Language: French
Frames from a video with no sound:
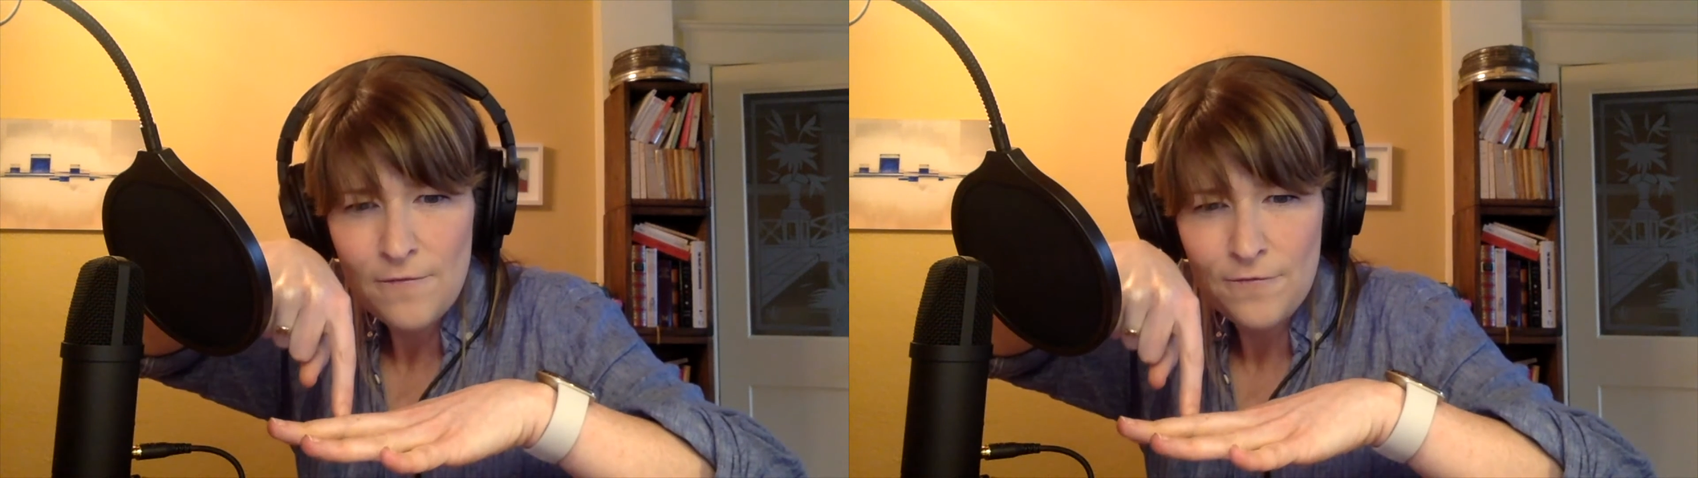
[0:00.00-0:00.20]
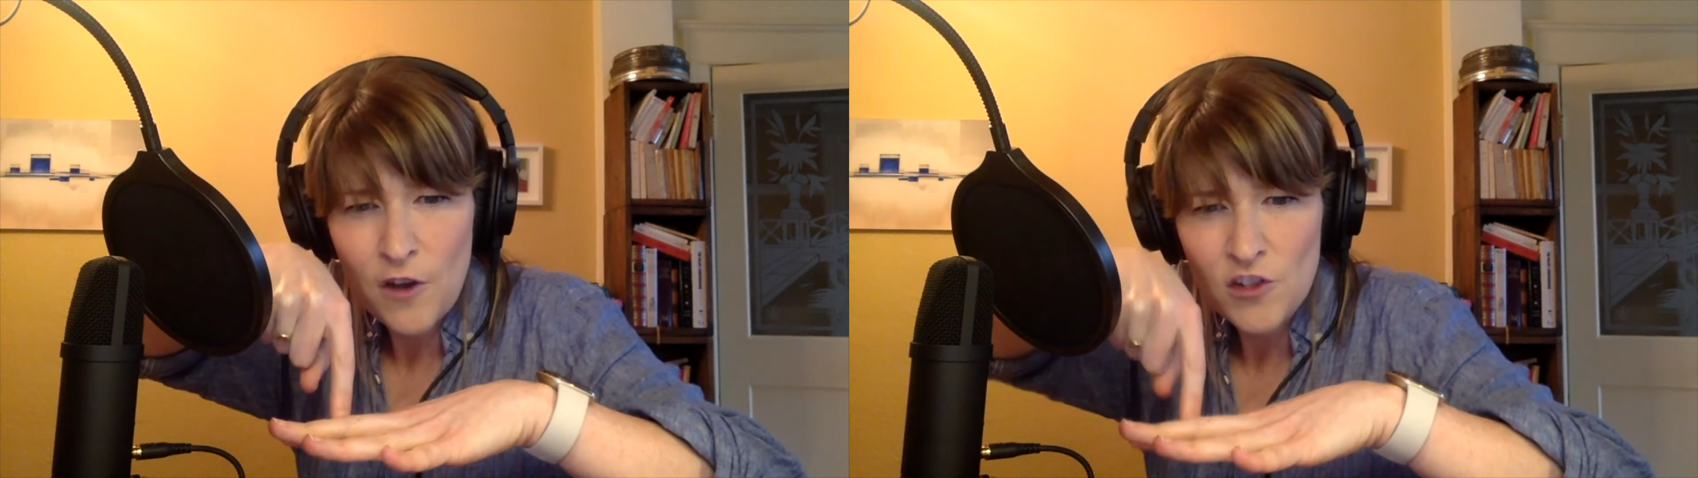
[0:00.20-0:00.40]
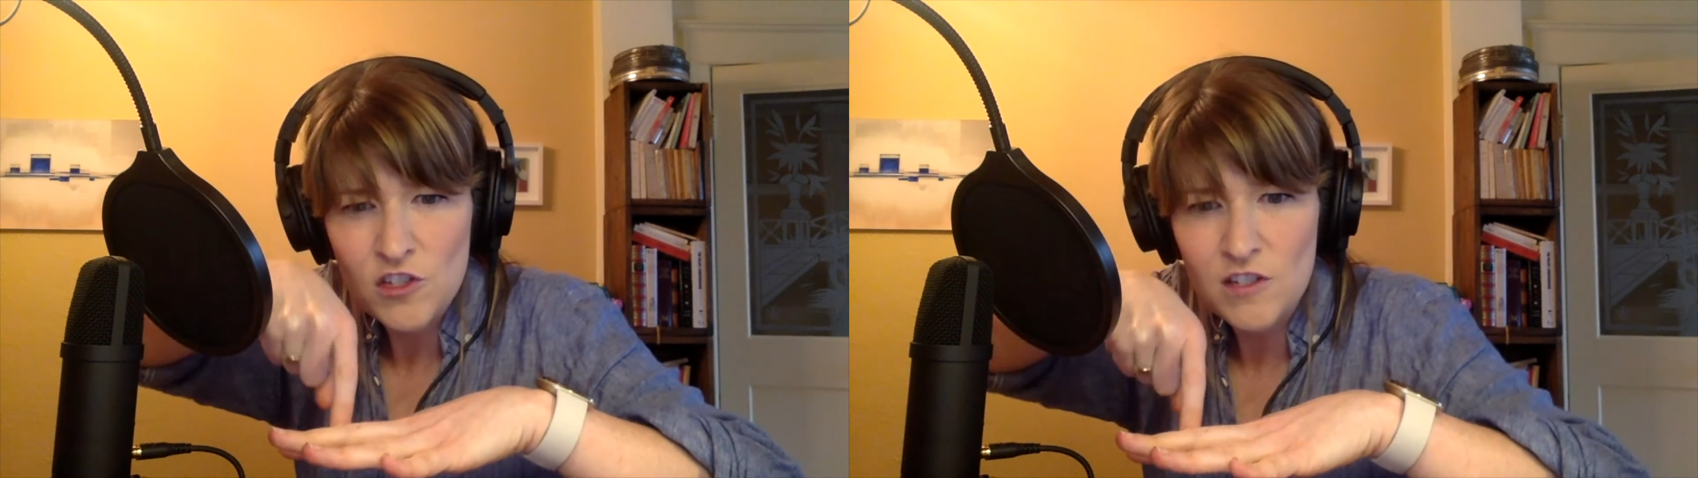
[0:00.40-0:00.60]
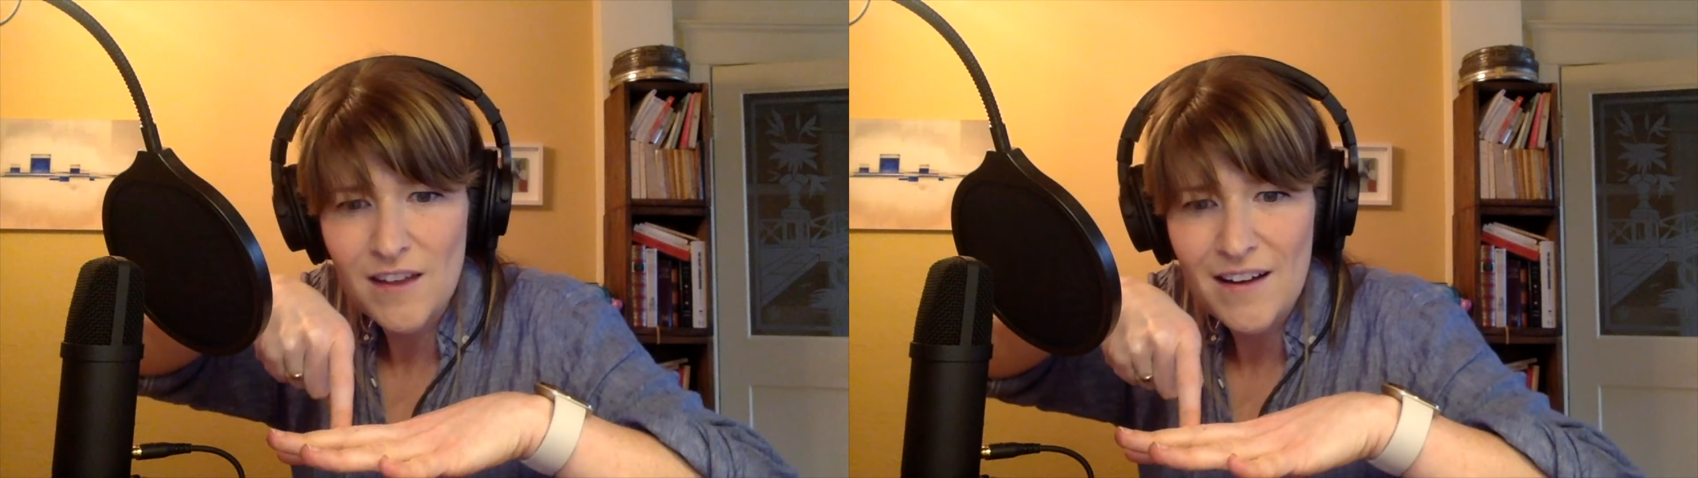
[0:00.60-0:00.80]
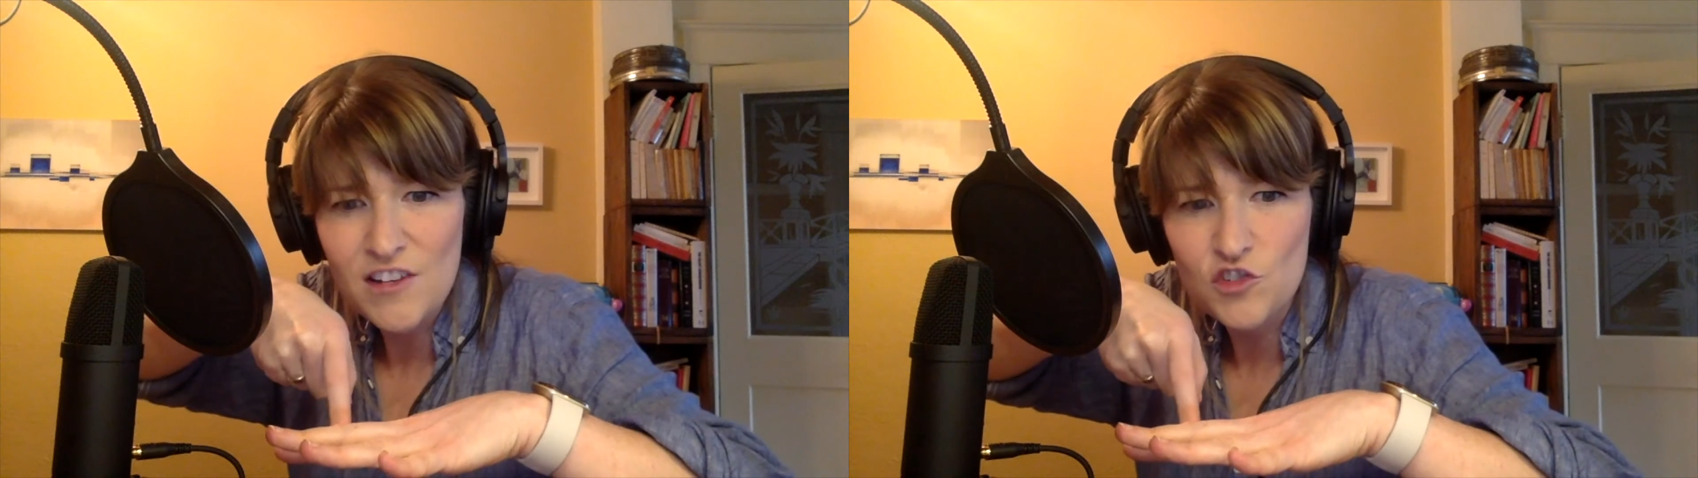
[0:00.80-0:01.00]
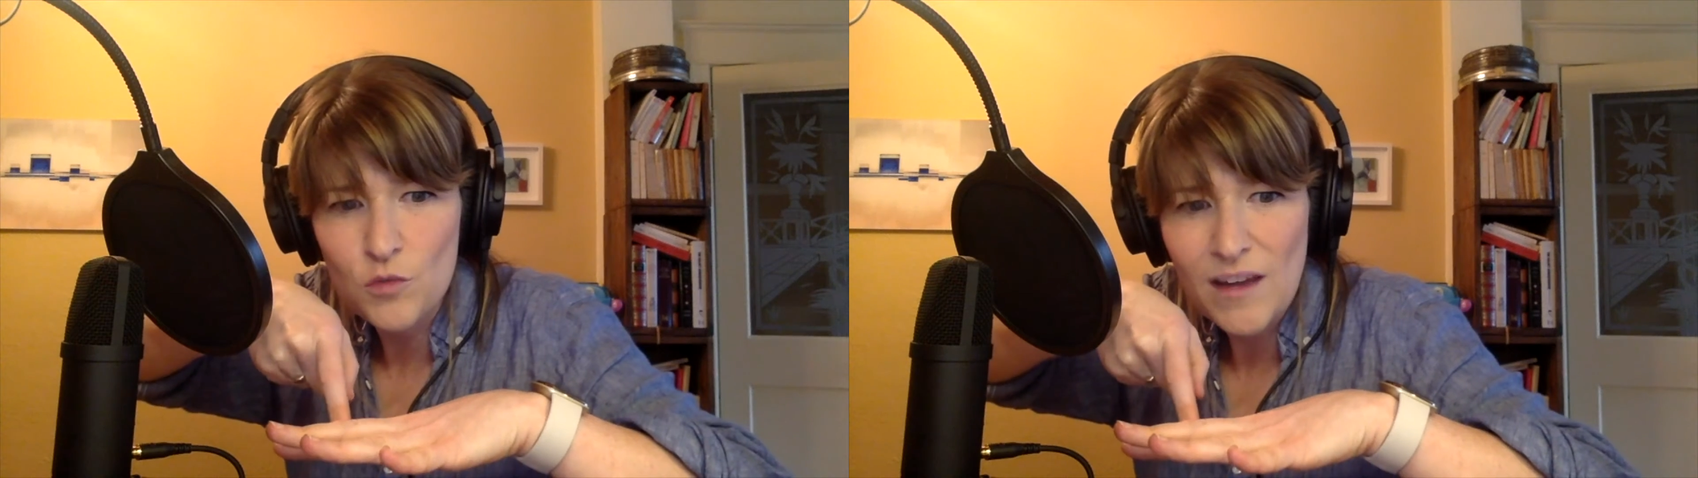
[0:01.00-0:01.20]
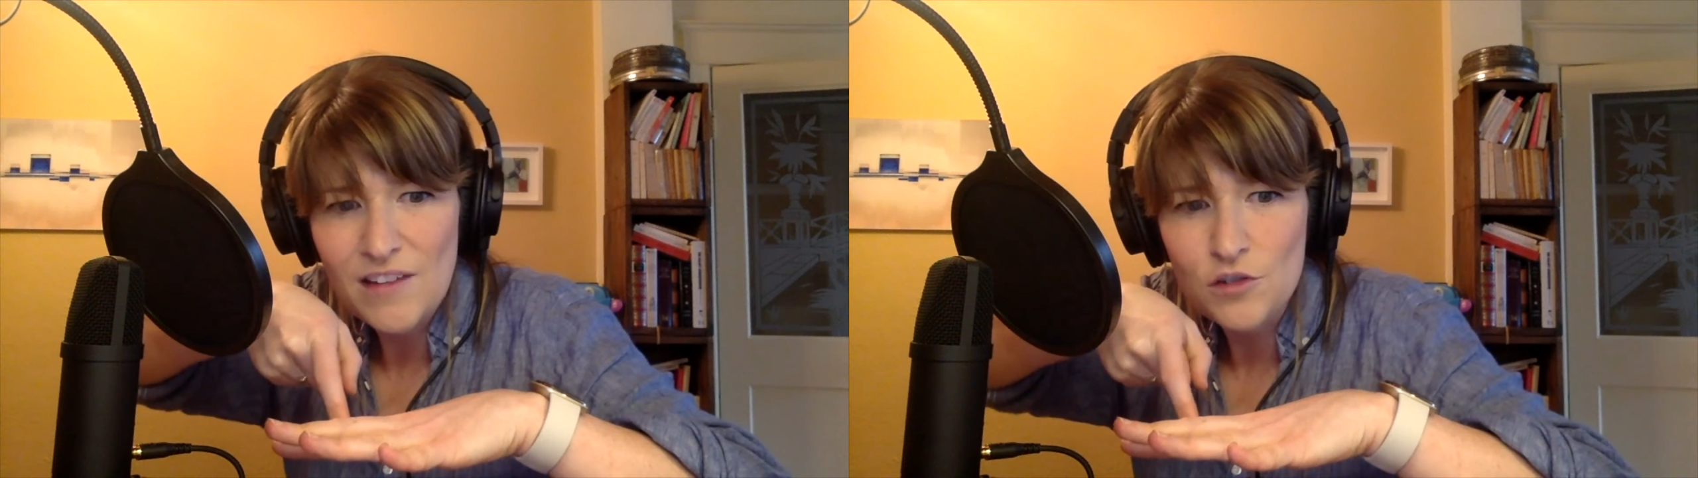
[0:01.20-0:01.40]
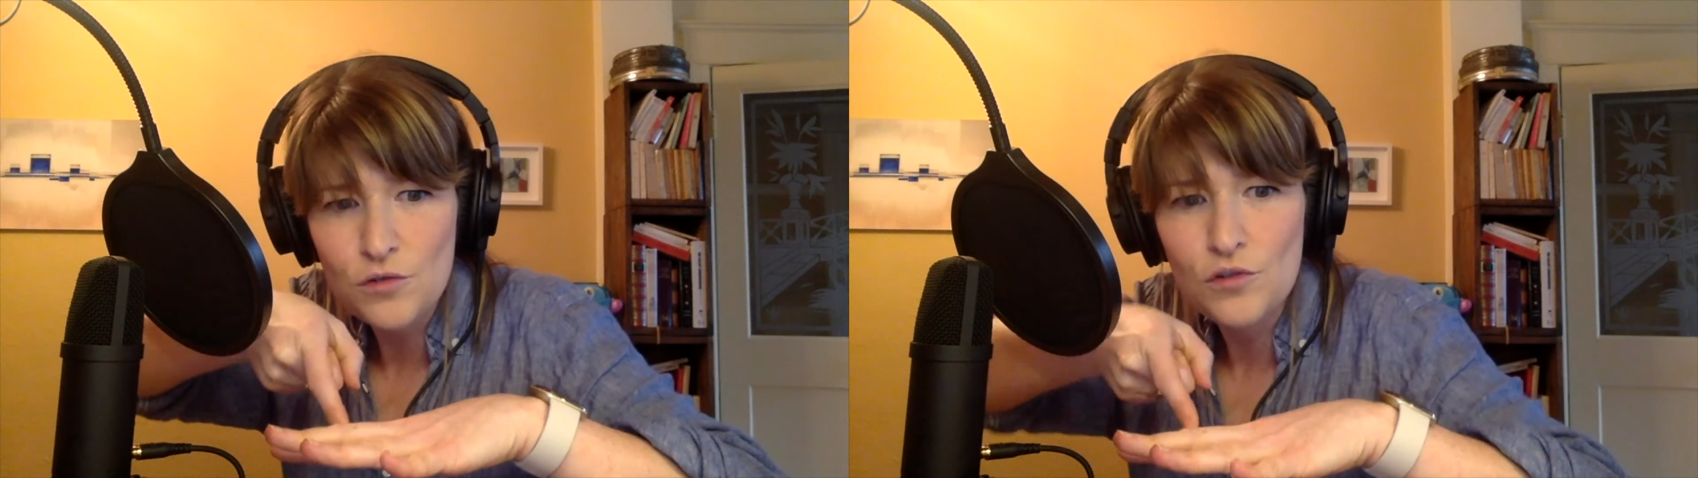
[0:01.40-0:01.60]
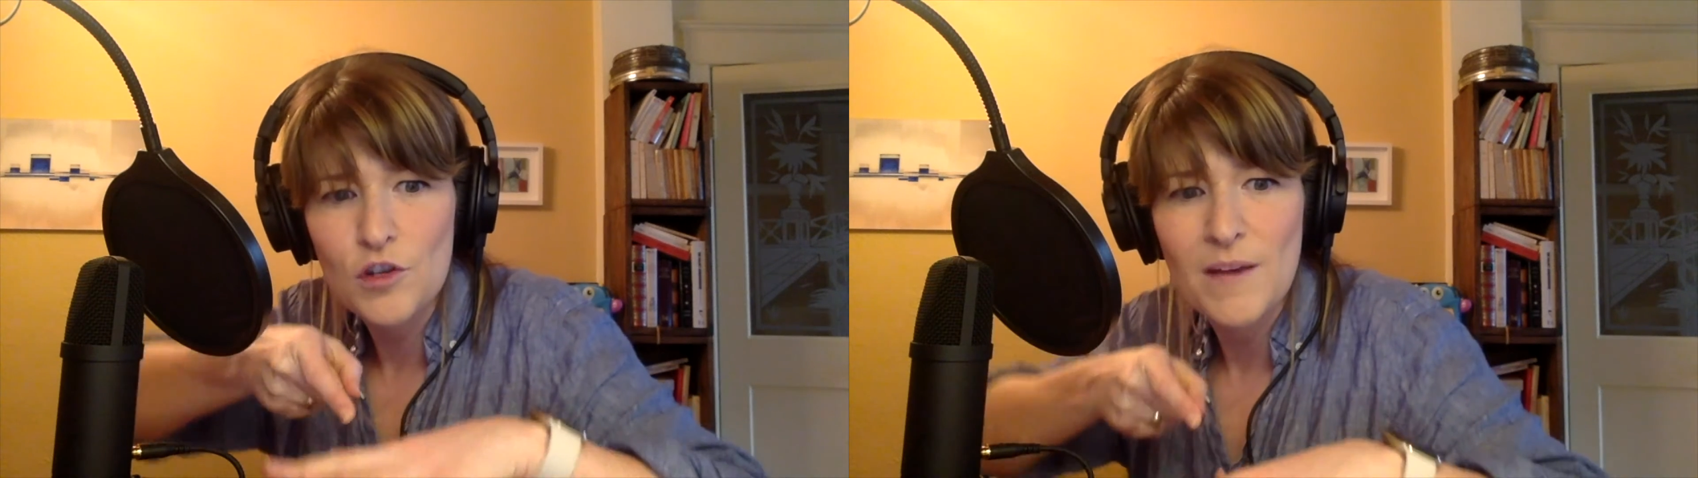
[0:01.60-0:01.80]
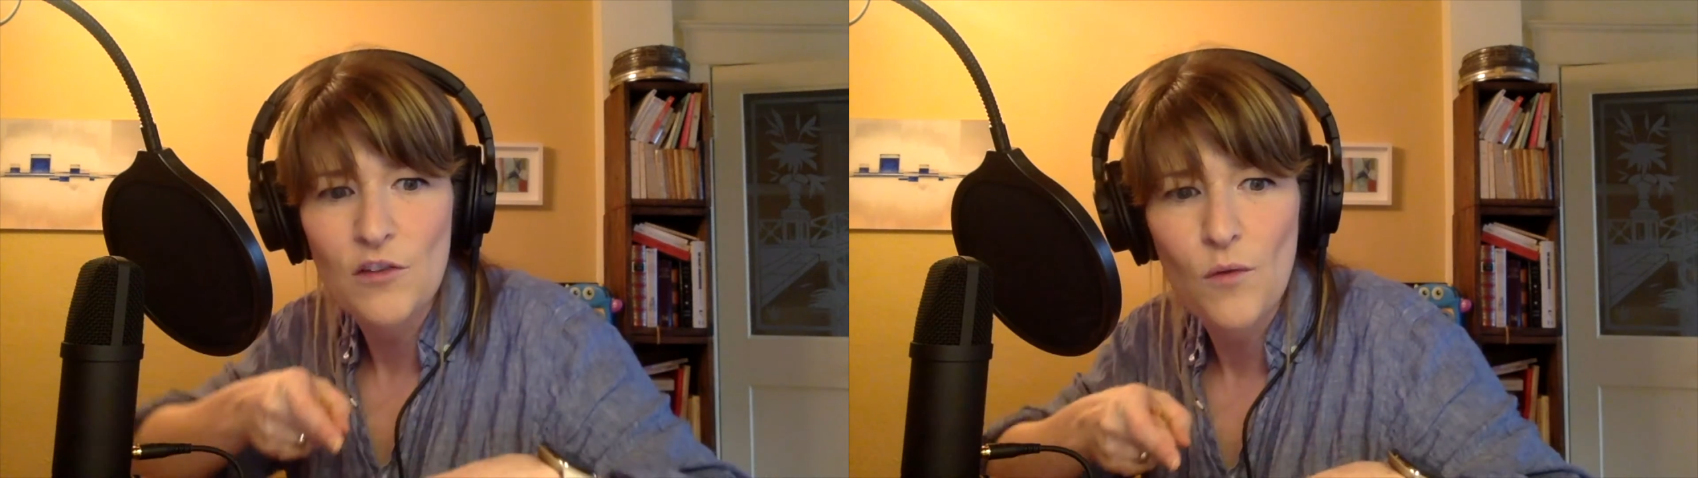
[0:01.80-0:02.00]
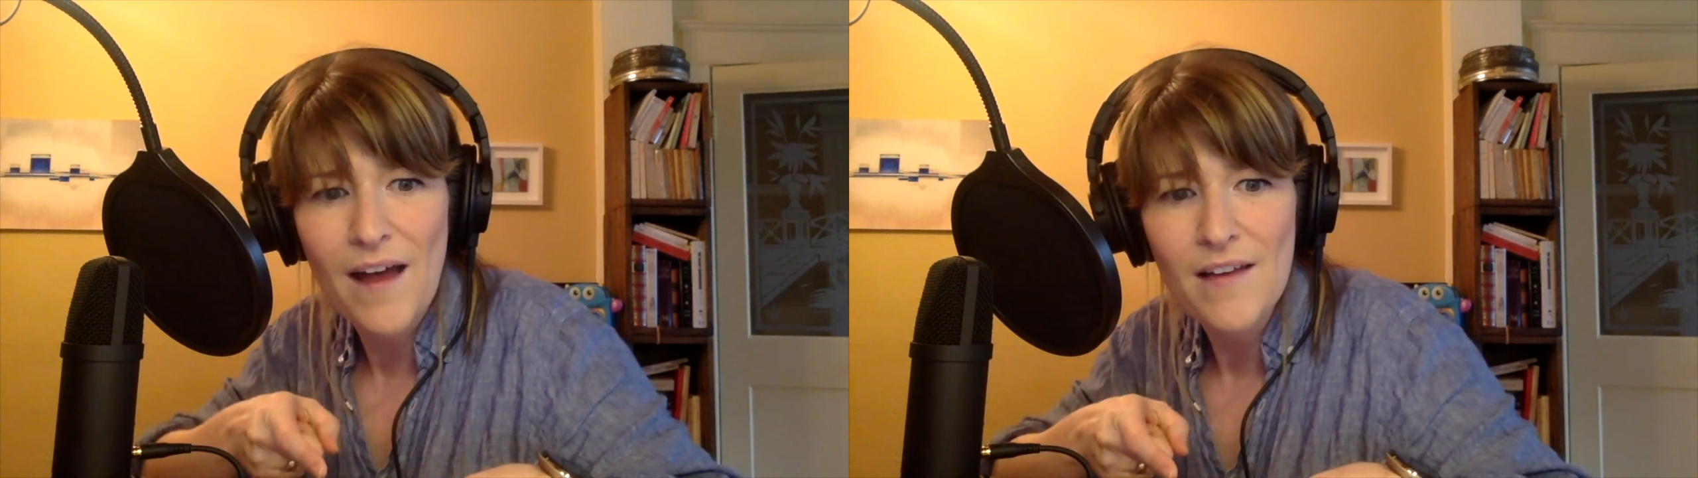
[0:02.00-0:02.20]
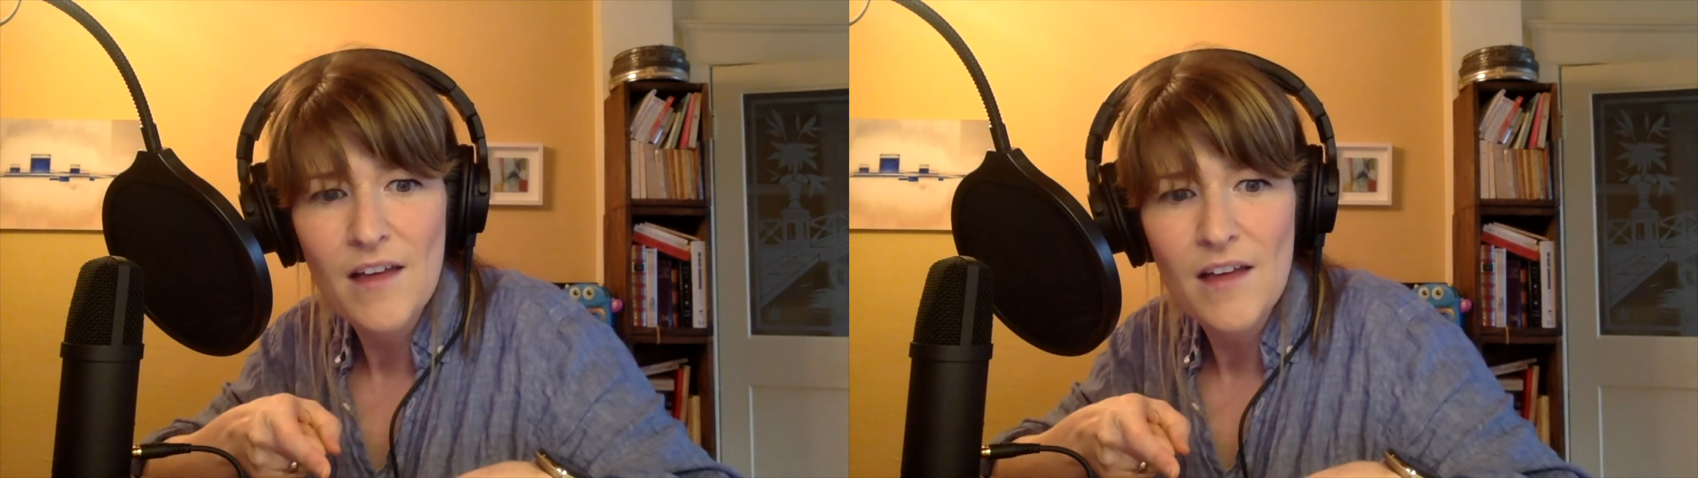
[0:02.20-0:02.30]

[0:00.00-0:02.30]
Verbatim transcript: forces dans les jointures de mes doigts.